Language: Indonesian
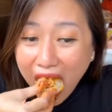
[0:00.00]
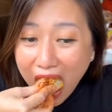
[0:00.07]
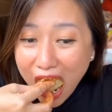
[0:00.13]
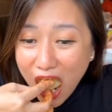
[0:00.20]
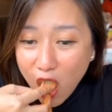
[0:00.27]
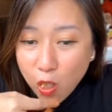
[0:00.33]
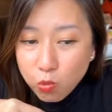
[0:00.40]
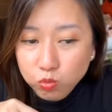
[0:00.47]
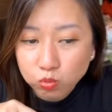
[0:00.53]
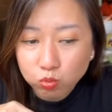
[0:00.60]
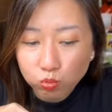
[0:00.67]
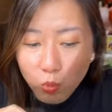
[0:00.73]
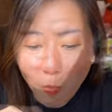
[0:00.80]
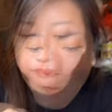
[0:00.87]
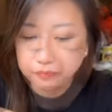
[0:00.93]
Apalagi
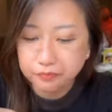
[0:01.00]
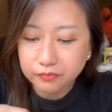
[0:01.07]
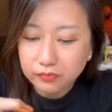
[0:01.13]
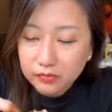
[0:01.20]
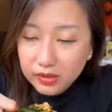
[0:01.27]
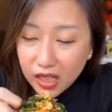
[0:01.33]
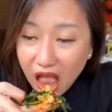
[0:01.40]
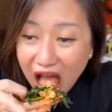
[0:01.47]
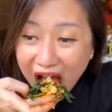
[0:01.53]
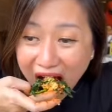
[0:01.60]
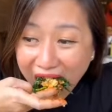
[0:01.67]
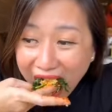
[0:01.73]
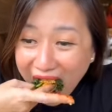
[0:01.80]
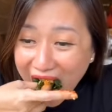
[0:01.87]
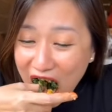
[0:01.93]
disiram kuah gulainya, hmm
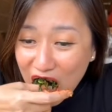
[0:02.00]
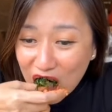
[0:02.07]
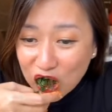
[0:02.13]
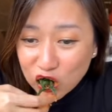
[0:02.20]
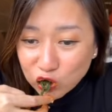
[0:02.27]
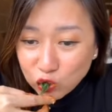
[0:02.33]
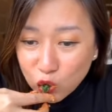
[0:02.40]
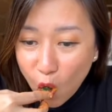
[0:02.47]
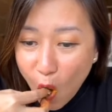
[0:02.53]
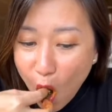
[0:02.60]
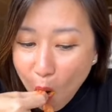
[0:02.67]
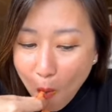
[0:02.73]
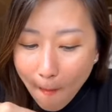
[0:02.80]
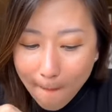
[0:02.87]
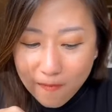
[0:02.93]
mak krenyes.
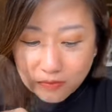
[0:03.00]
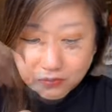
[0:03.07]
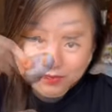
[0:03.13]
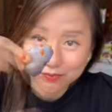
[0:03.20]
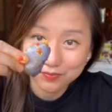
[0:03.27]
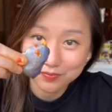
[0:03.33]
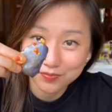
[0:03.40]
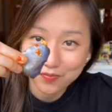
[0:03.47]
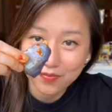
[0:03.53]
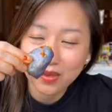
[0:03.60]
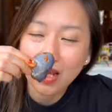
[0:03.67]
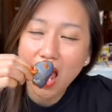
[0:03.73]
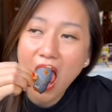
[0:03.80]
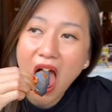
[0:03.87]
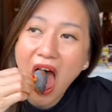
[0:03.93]
Oh ya terong baladonya
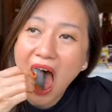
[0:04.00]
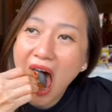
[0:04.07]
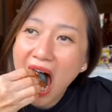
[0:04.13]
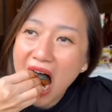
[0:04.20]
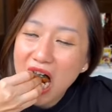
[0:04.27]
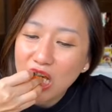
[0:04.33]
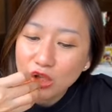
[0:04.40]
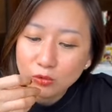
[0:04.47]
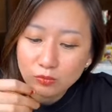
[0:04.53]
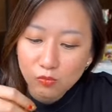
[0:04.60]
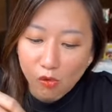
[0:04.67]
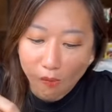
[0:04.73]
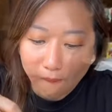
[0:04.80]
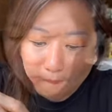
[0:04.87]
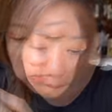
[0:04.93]
juga enak loh, mereka
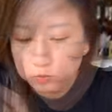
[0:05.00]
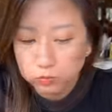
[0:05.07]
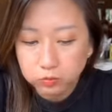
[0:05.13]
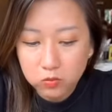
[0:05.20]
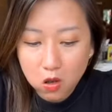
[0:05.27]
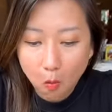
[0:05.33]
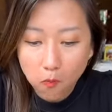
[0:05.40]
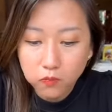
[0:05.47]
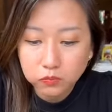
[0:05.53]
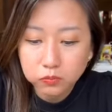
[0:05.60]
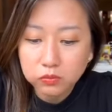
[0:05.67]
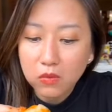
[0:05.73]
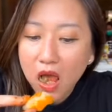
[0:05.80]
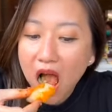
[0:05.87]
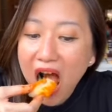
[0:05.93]
ini pakein cumi
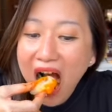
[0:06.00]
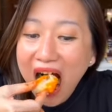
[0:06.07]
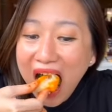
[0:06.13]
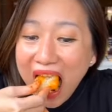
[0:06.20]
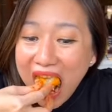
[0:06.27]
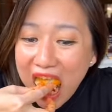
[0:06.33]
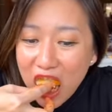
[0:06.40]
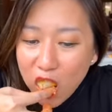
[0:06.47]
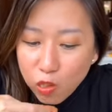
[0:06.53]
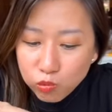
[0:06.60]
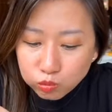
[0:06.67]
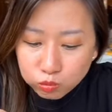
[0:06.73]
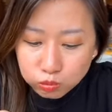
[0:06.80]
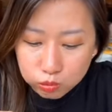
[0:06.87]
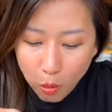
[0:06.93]
asin sama
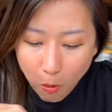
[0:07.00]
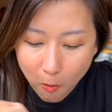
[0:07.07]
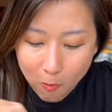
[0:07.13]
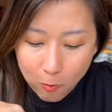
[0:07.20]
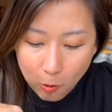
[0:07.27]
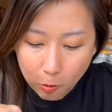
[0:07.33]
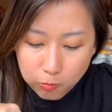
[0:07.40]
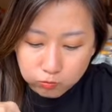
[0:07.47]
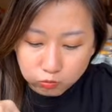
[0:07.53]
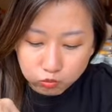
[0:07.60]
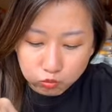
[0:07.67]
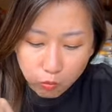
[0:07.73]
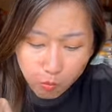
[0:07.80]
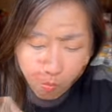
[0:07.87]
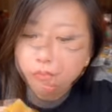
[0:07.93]
pete. Pokoknya makan di
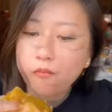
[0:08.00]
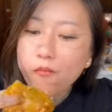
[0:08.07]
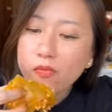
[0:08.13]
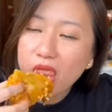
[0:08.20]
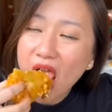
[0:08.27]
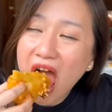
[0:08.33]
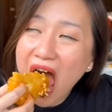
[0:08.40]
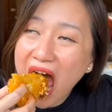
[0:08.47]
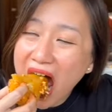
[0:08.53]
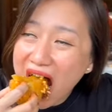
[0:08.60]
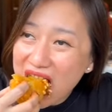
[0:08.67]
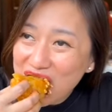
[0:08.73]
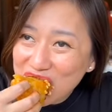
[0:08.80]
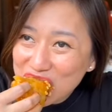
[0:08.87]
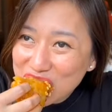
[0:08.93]
pagi sore ini
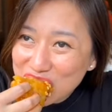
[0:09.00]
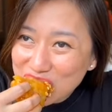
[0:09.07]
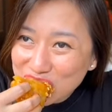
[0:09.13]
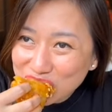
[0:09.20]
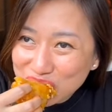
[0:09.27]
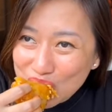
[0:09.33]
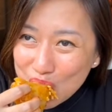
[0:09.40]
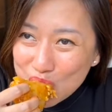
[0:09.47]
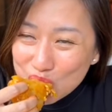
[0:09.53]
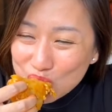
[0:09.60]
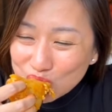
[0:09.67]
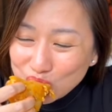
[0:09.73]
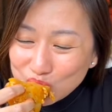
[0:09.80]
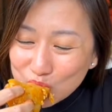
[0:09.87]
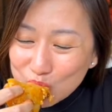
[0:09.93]
nagih banget
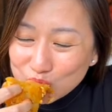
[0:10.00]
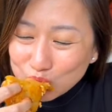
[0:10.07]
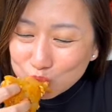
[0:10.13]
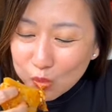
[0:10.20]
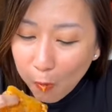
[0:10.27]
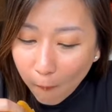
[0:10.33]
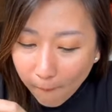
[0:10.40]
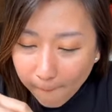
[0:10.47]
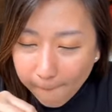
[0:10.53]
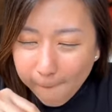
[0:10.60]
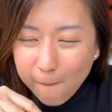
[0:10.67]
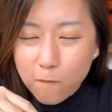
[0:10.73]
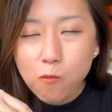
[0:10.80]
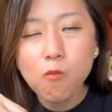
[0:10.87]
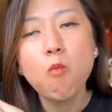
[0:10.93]
tiba-tiba nasi sewakul
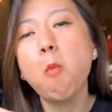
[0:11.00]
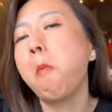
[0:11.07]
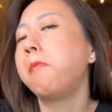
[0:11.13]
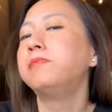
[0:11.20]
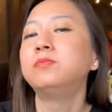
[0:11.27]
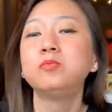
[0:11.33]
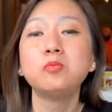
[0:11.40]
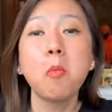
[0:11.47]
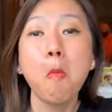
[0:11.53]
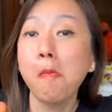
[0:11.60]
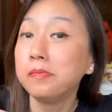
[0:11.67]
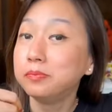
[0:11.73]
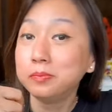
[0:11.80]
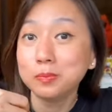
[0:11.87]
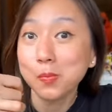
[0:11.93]
habis. Lama
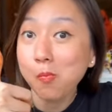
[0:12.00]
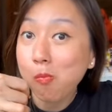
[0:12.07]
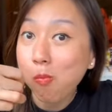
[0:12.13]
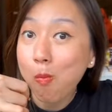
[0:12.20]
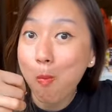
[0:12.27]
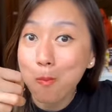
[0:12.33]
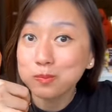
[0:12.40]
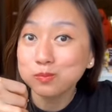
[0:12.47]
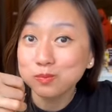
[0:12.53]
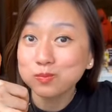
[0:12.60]
banah.